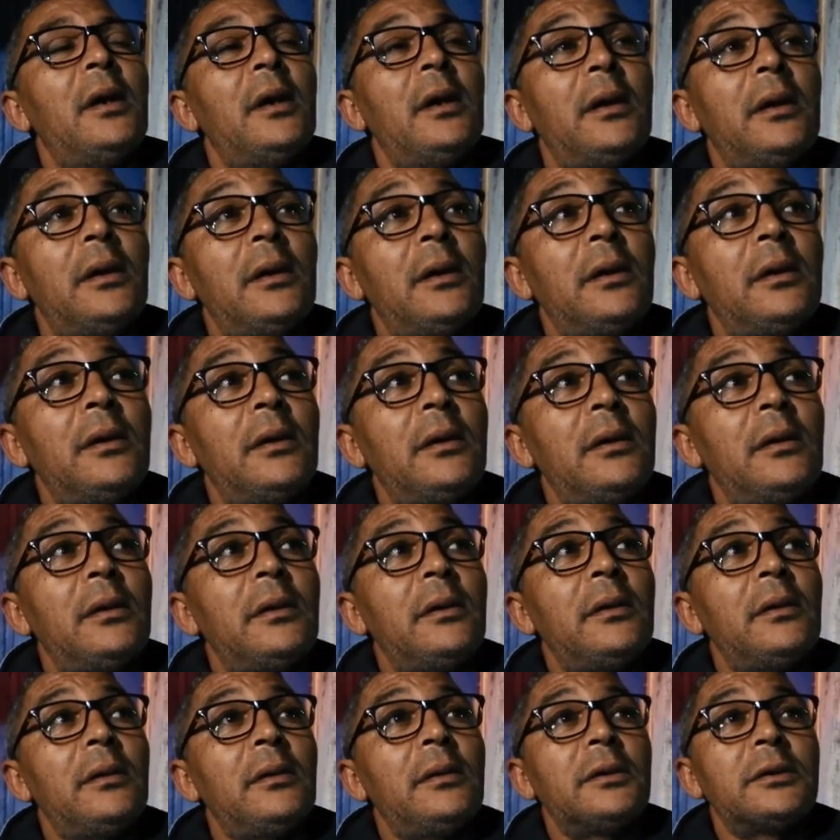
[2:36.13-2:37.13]

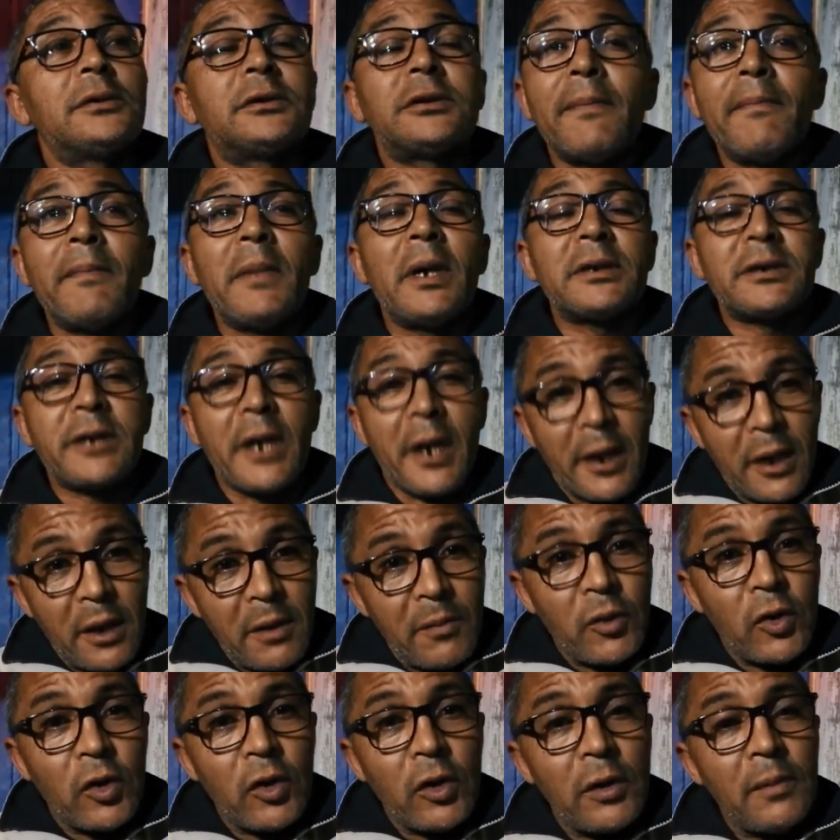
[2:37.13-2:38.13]
أه تم
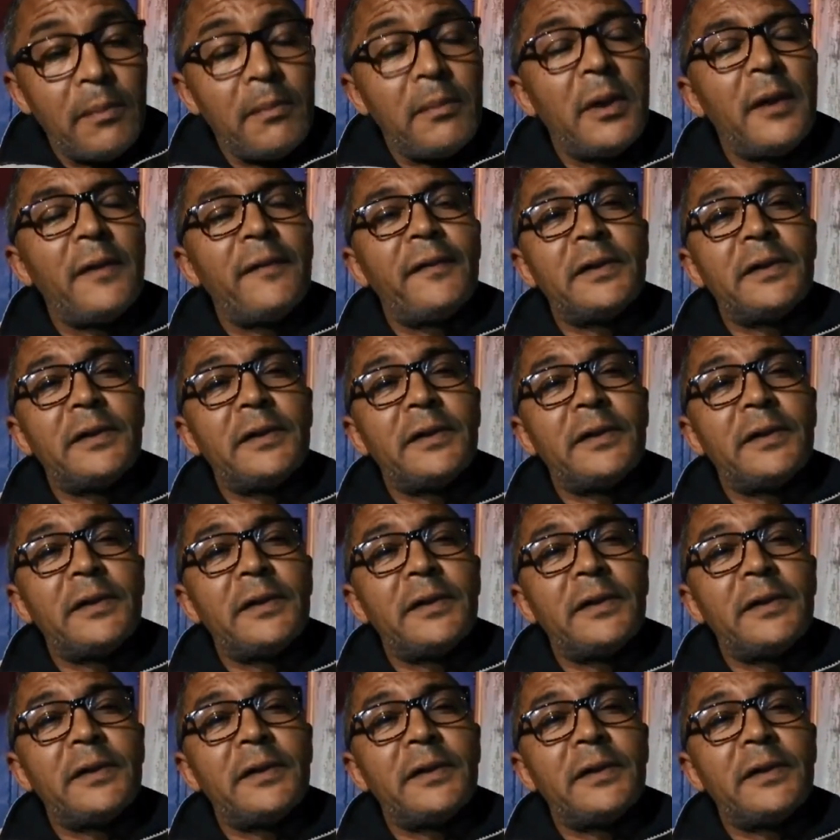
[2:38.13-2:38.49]
ترهيبهم